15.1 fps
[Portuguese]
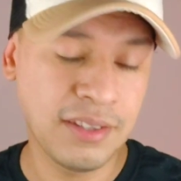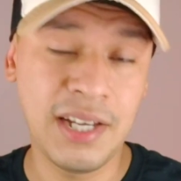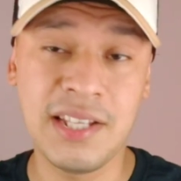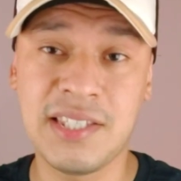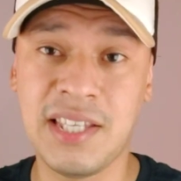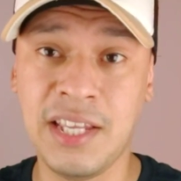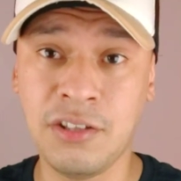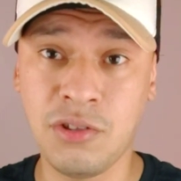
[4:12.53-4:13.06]

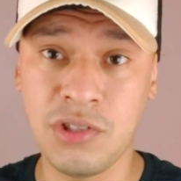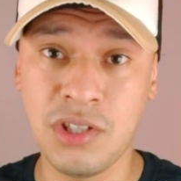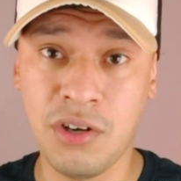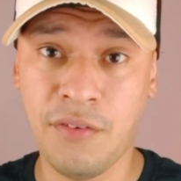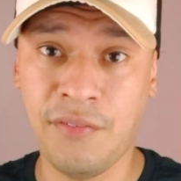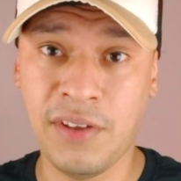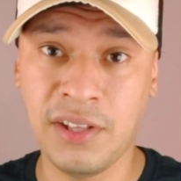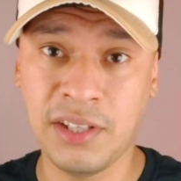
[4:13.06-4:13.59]

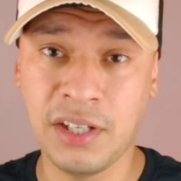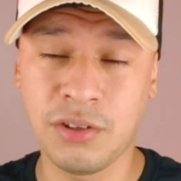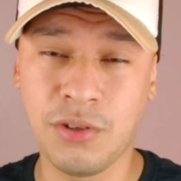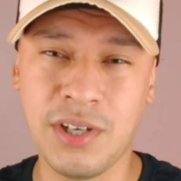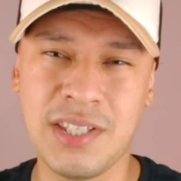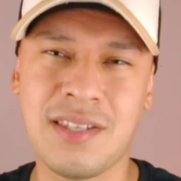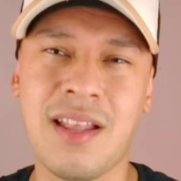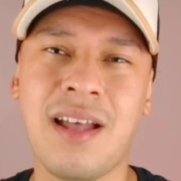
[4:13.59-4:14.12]

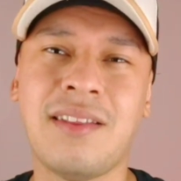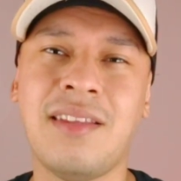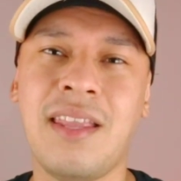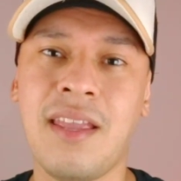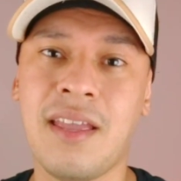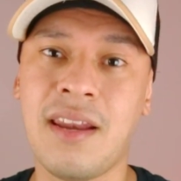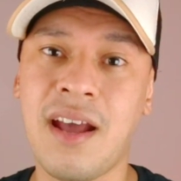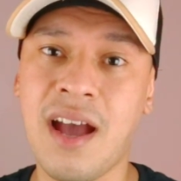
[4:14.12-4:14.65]
392, lá
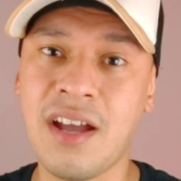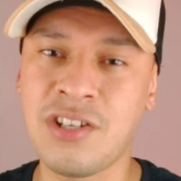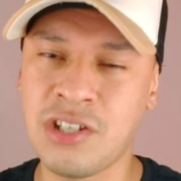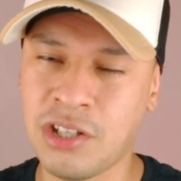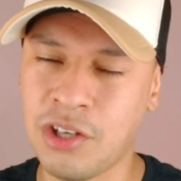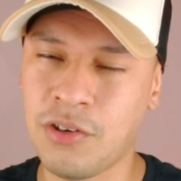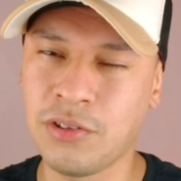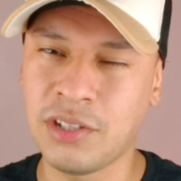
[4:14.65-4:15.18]
tem
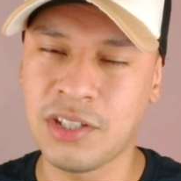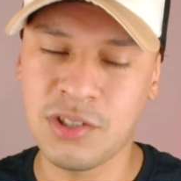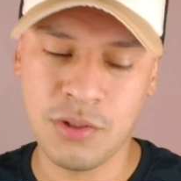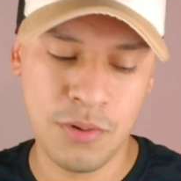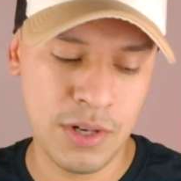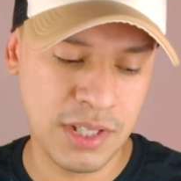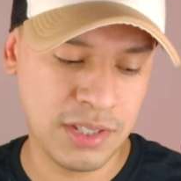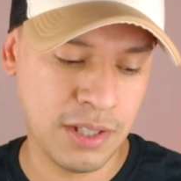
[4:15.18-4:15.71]
grade, tem outras
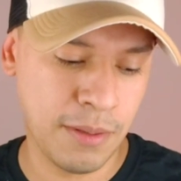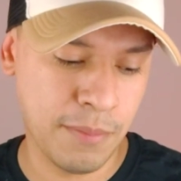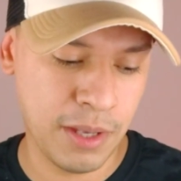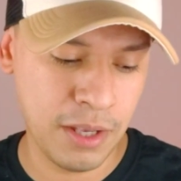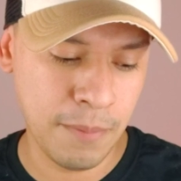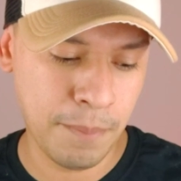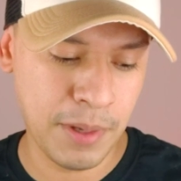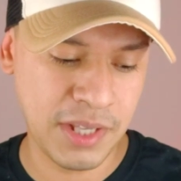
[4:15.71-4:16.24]
cores
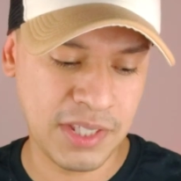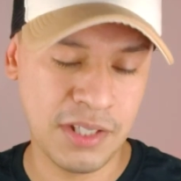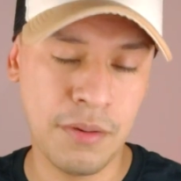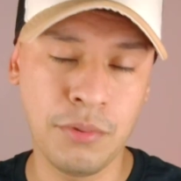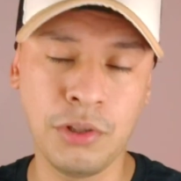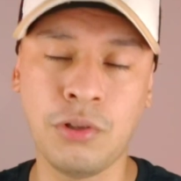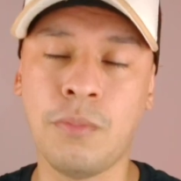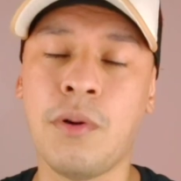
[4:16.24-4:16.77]
também,
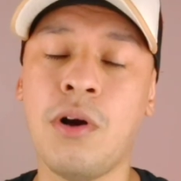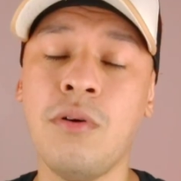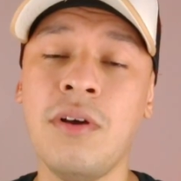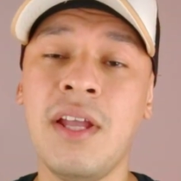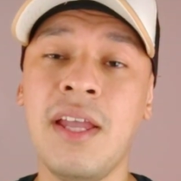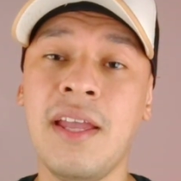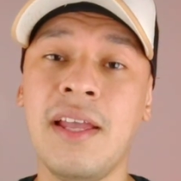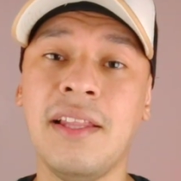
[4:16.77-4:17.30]
pressão muito
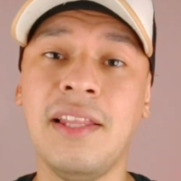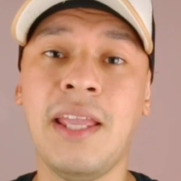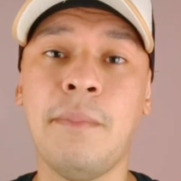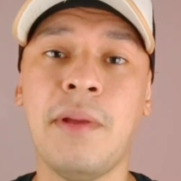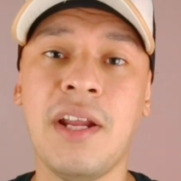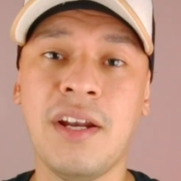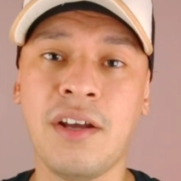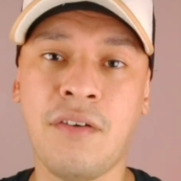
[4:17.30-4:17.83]
bom.
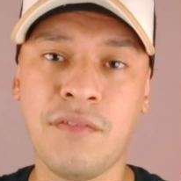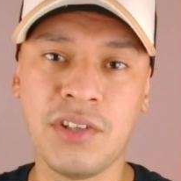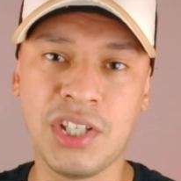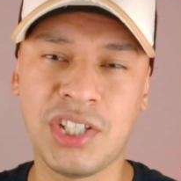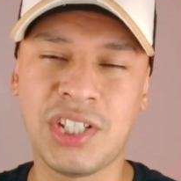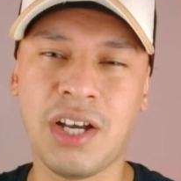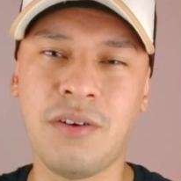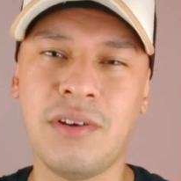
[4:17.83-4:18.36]
Lembrando que eu vou
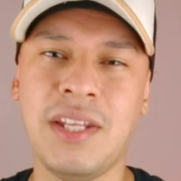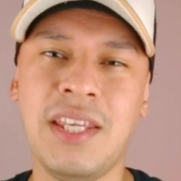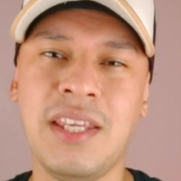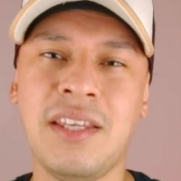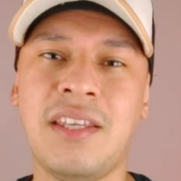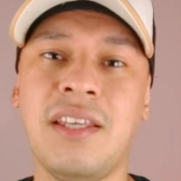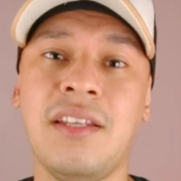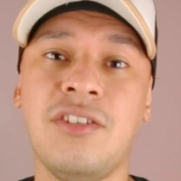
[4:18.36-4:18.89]
deixar o
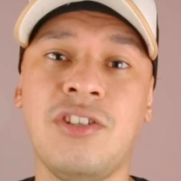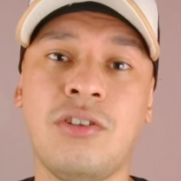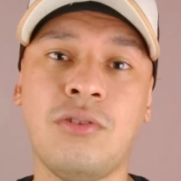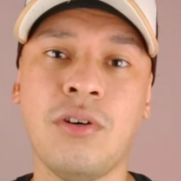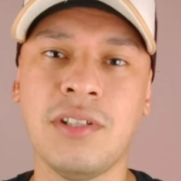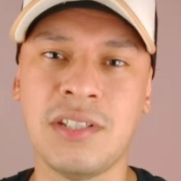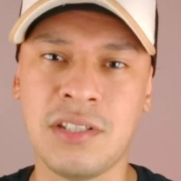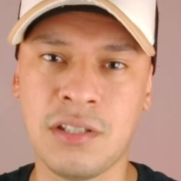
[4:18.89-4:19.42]
link de
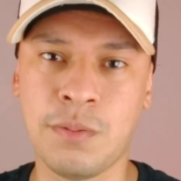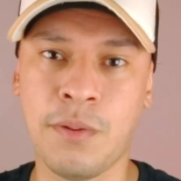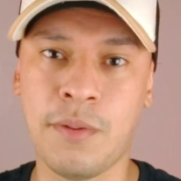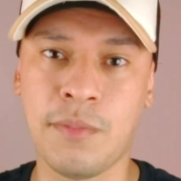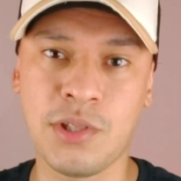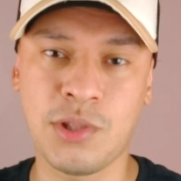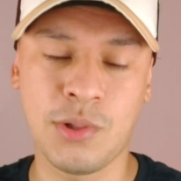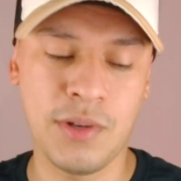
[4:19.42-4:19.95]
todas essas
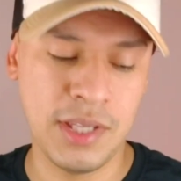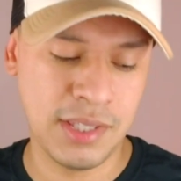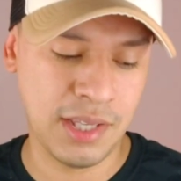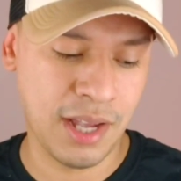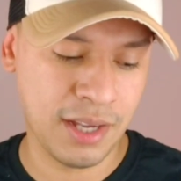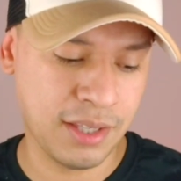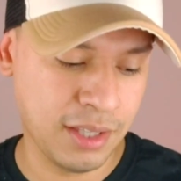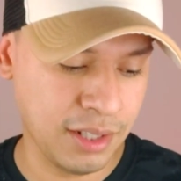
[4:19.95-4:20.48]

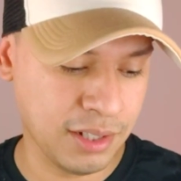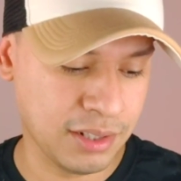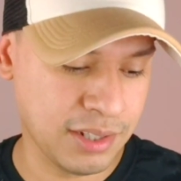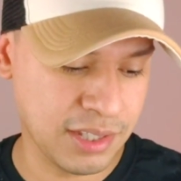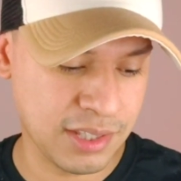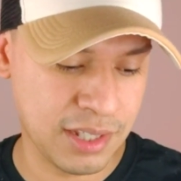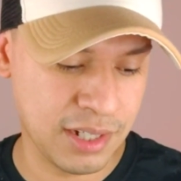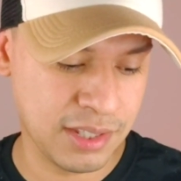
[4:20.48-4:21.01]
promoções aqui na
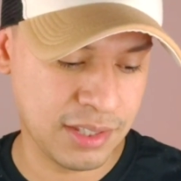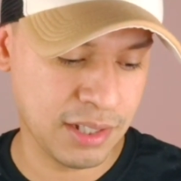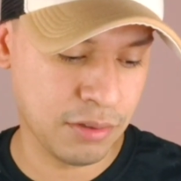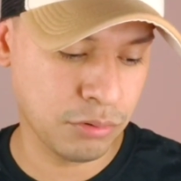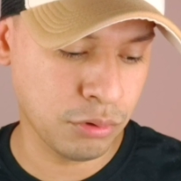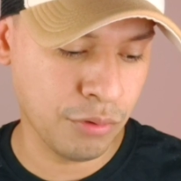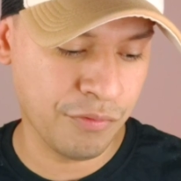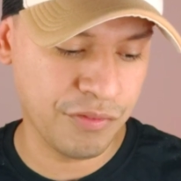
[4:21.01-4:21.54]

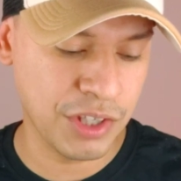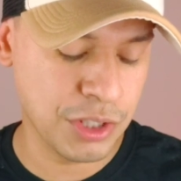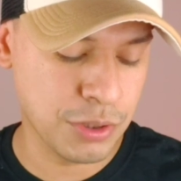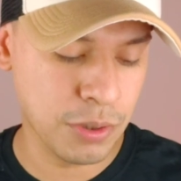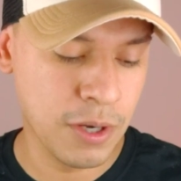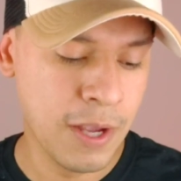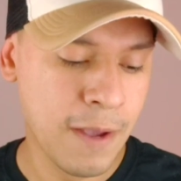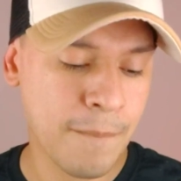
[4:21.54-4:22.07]
descrição do
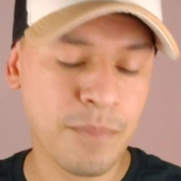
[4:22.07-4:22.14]
vídeo.